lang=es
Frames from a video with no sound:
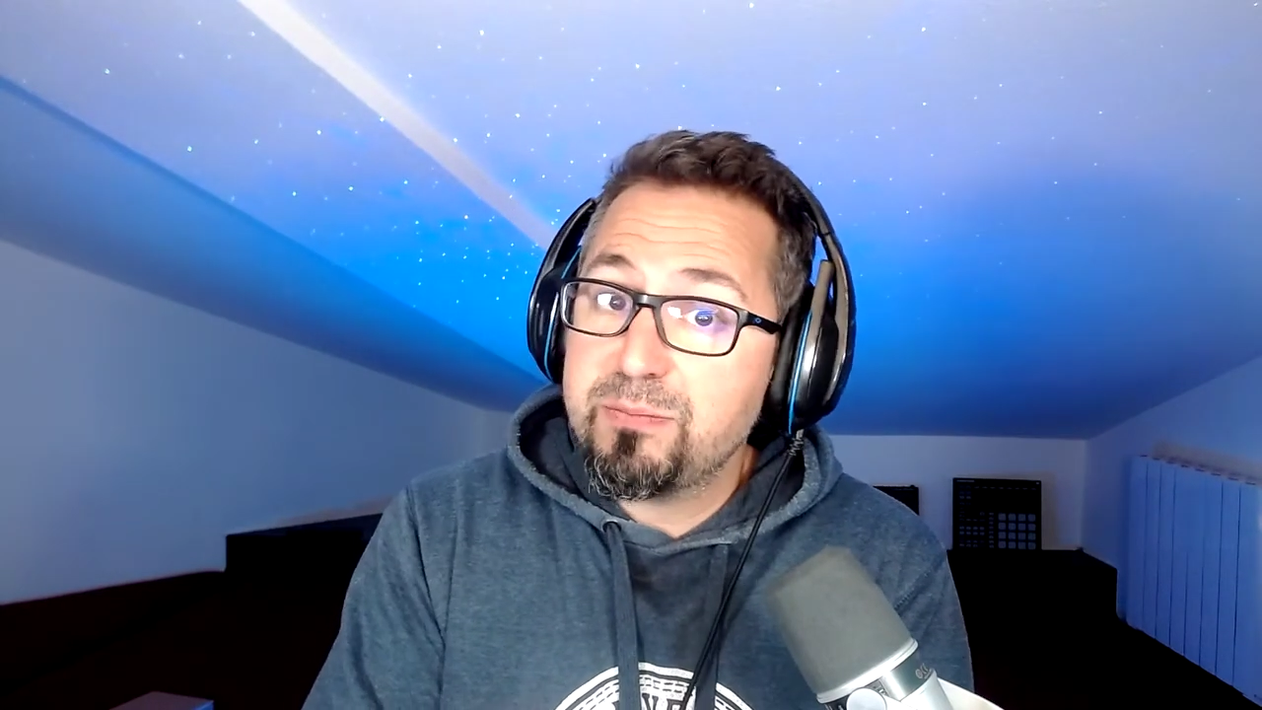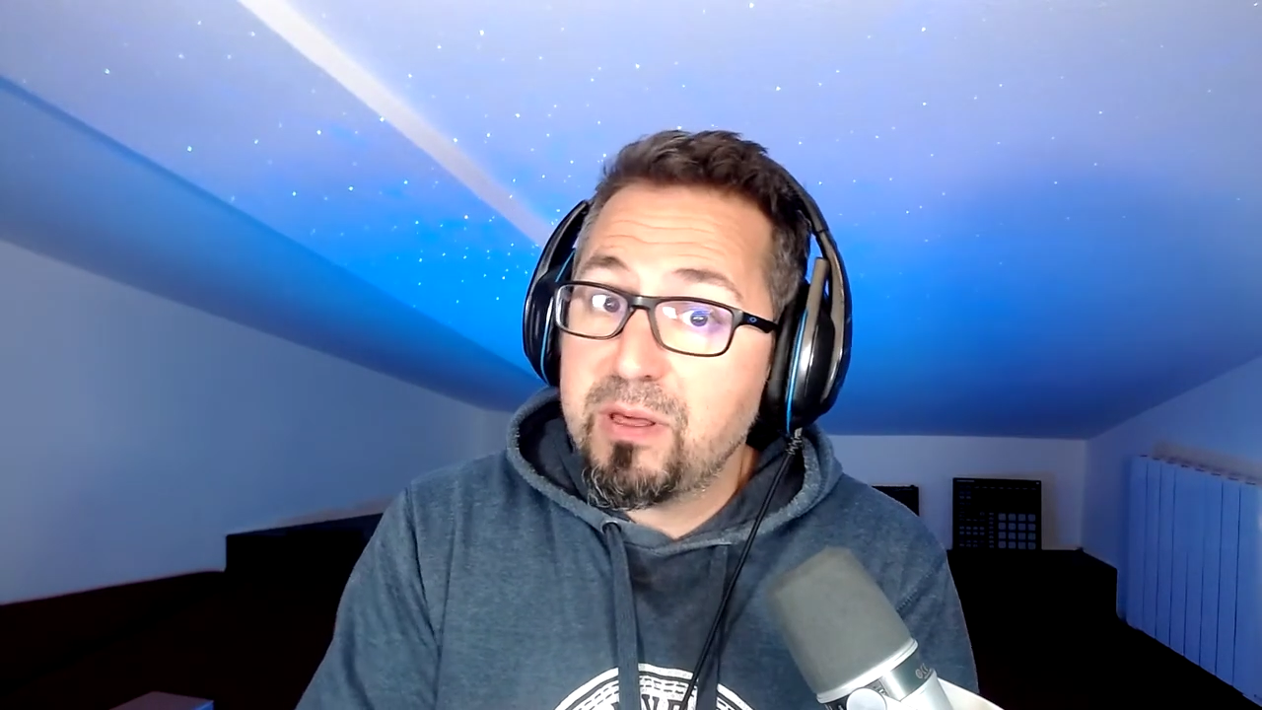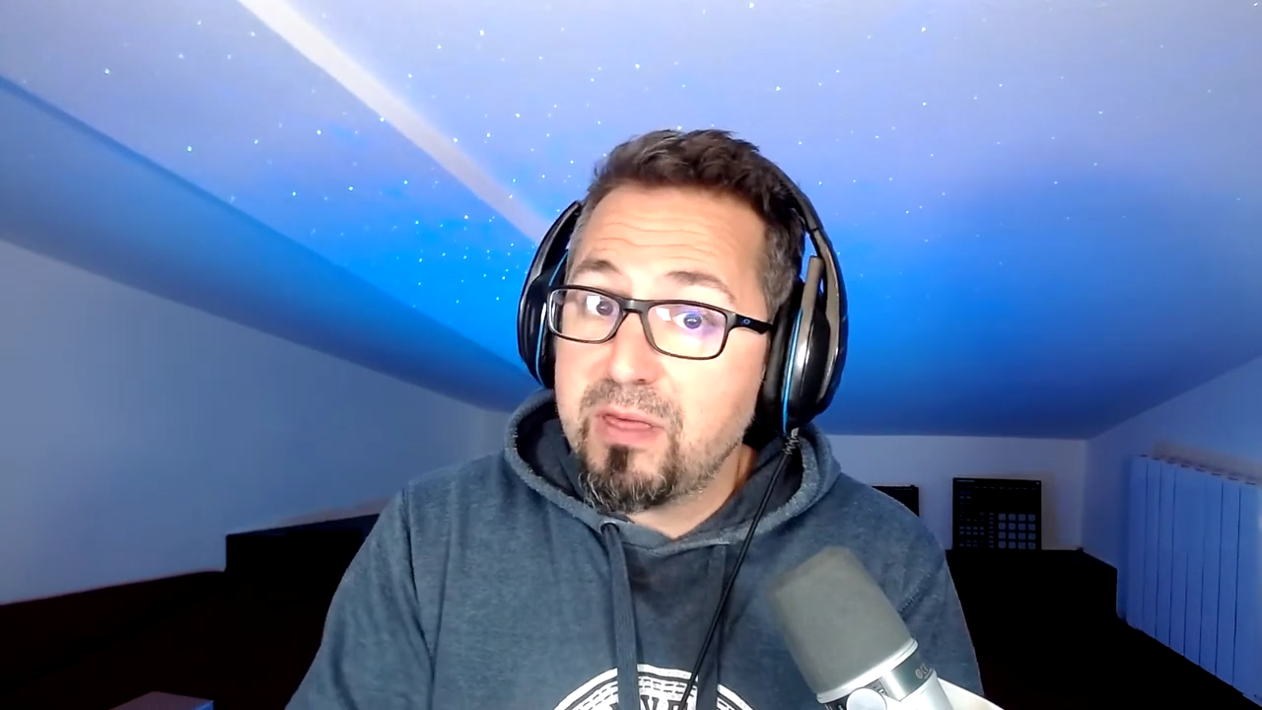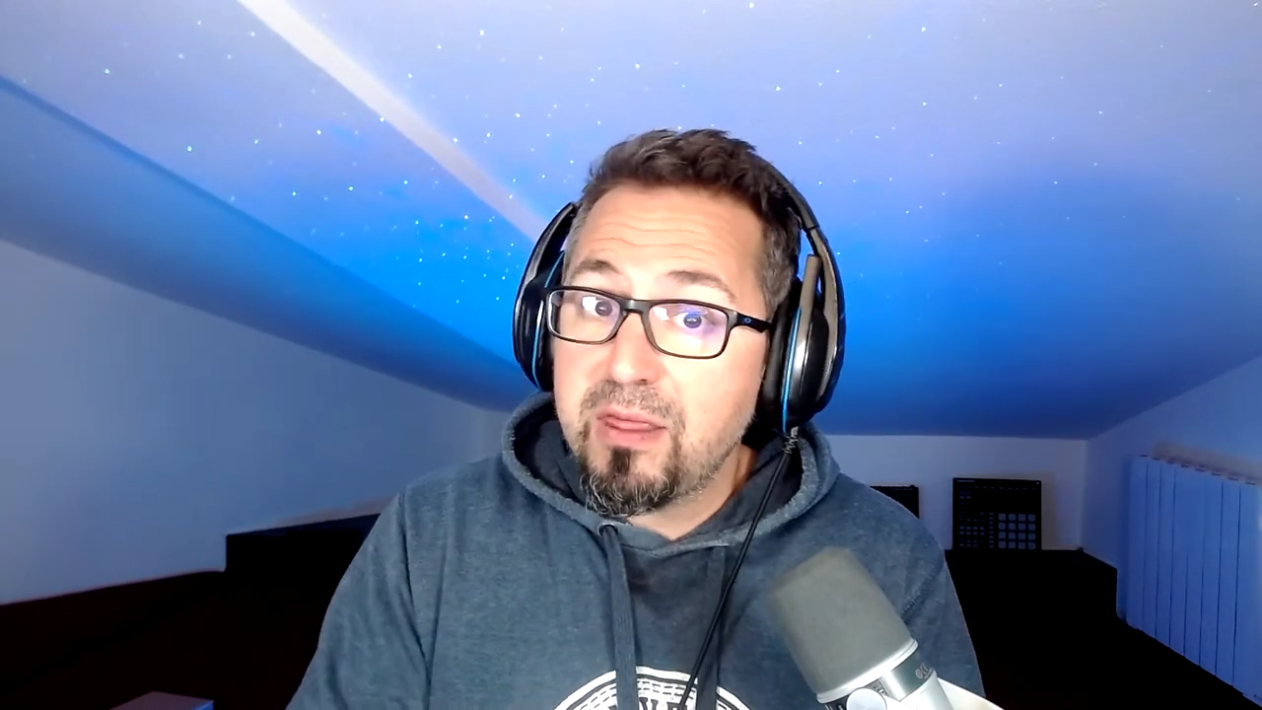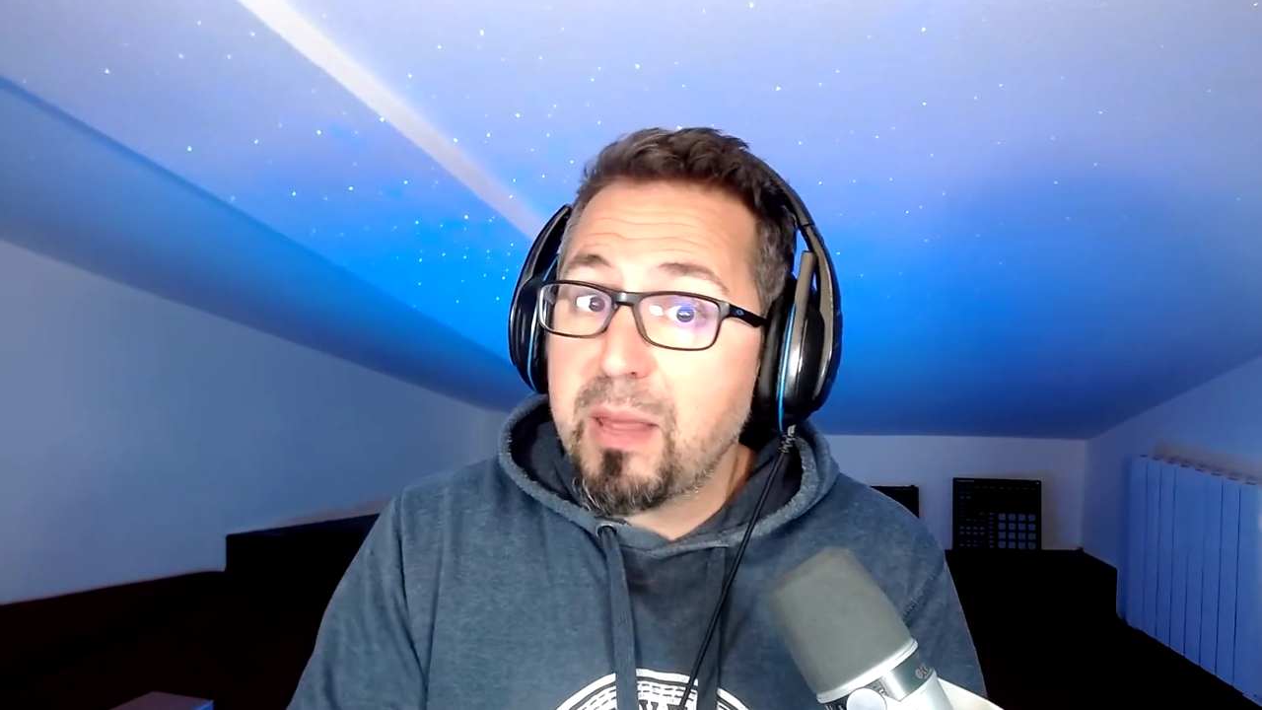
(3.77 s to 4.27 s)

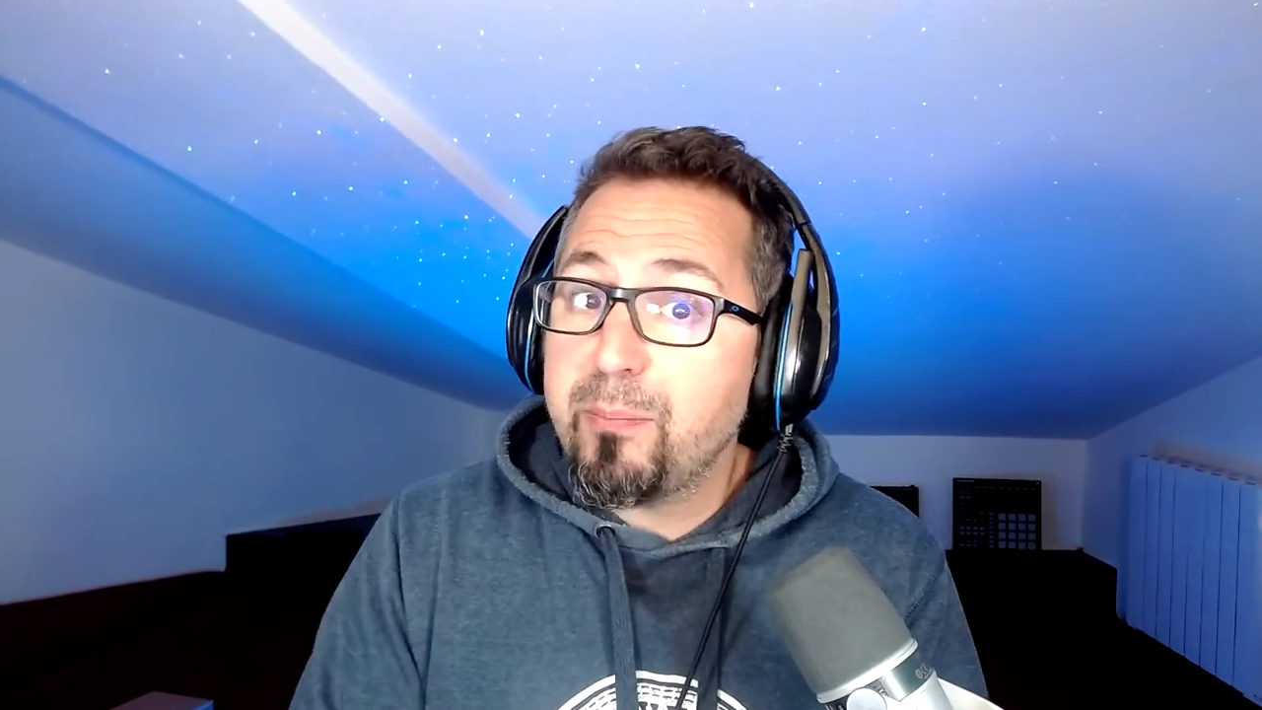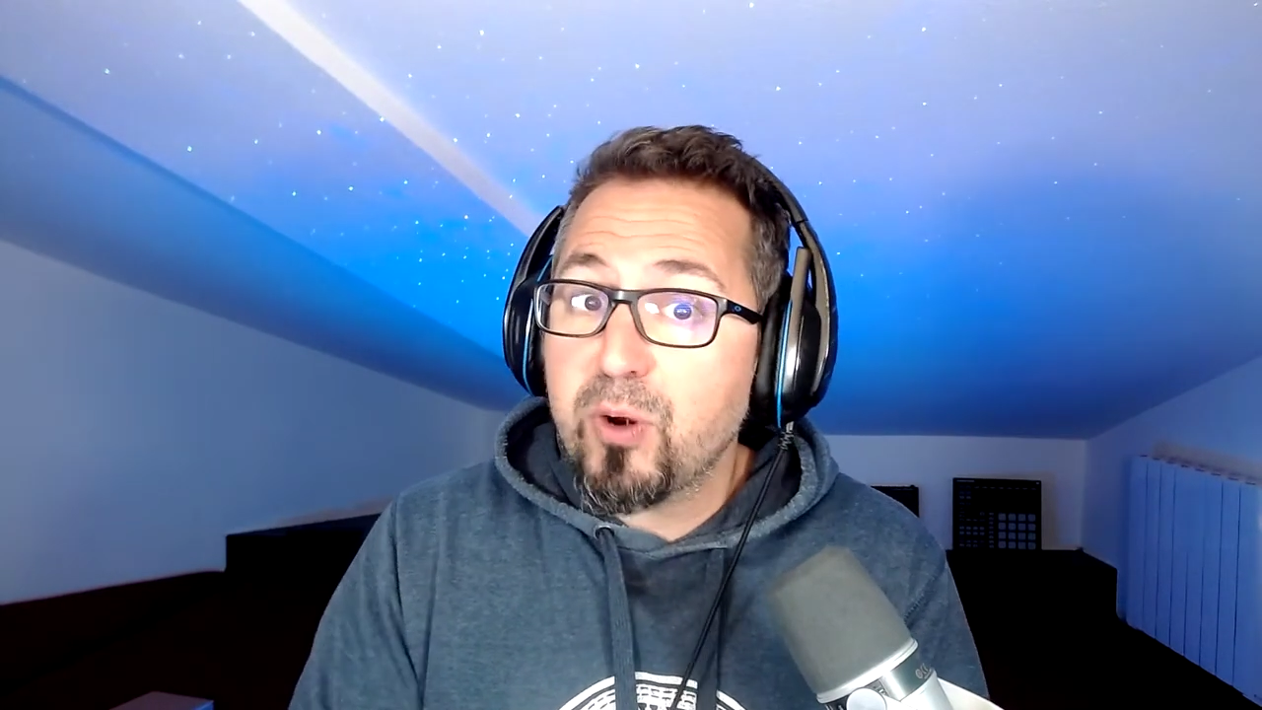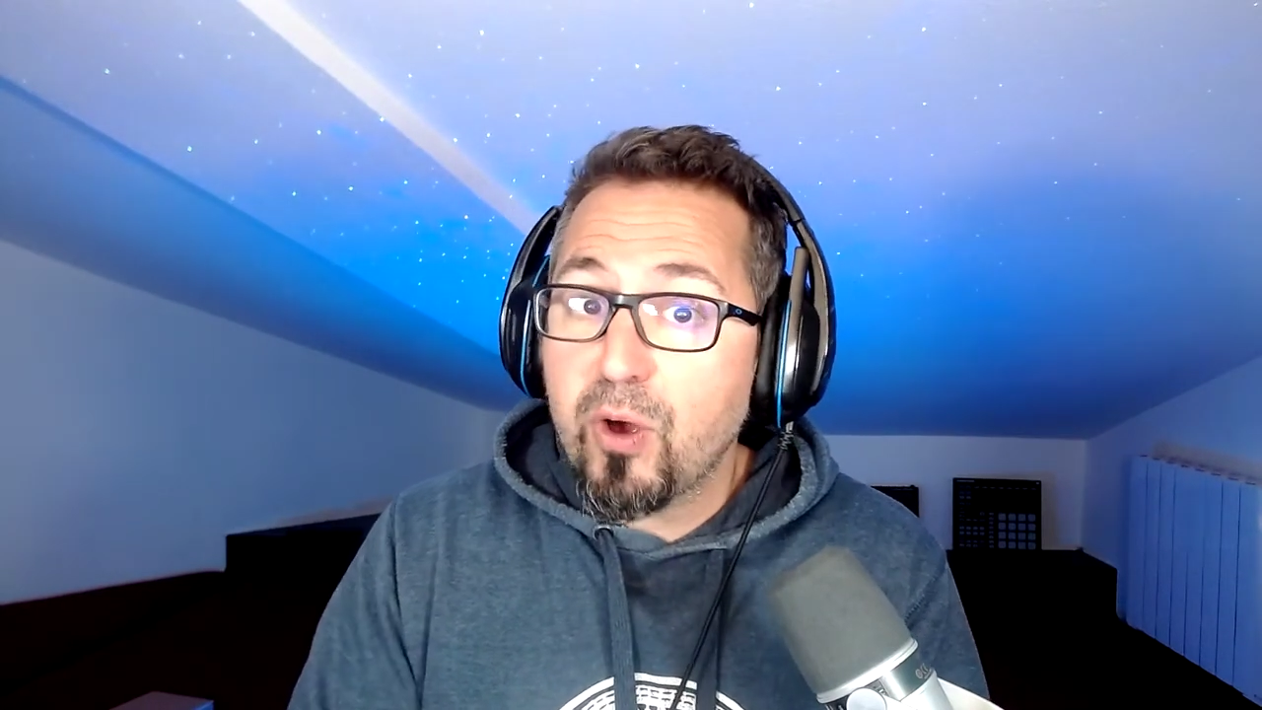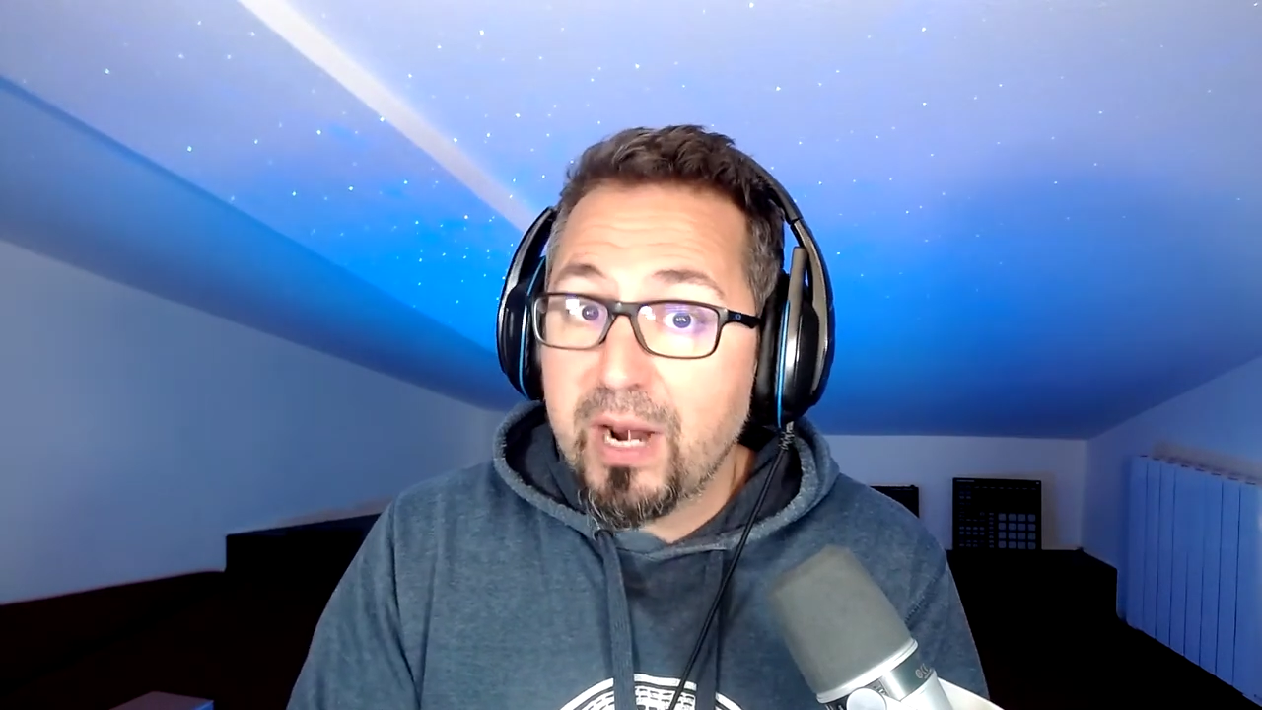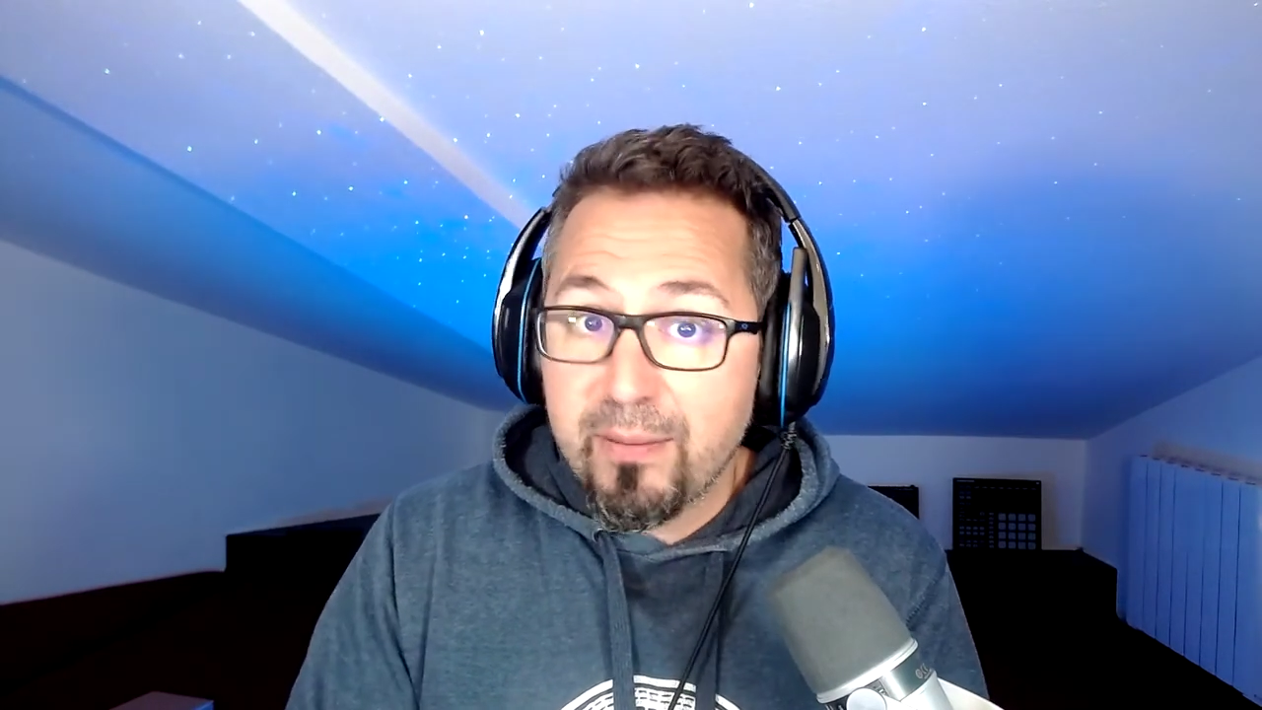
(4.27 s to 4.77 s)
especie de
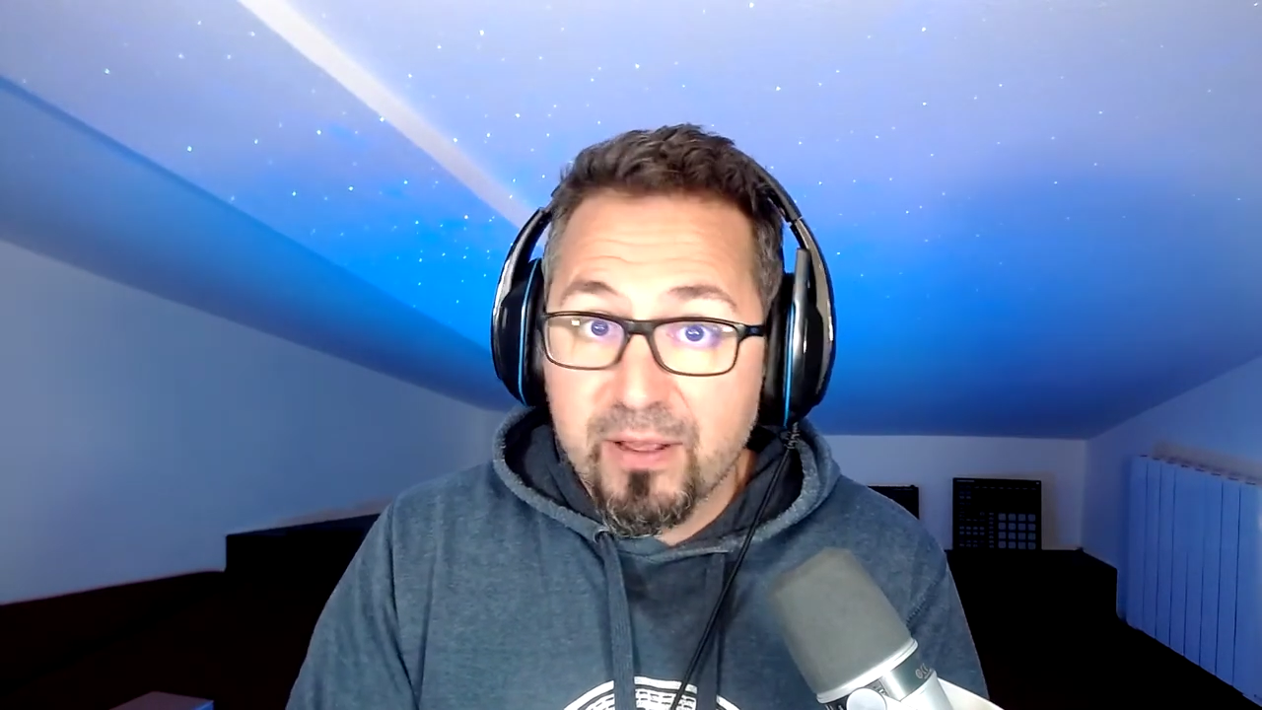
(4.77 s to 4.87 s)
programa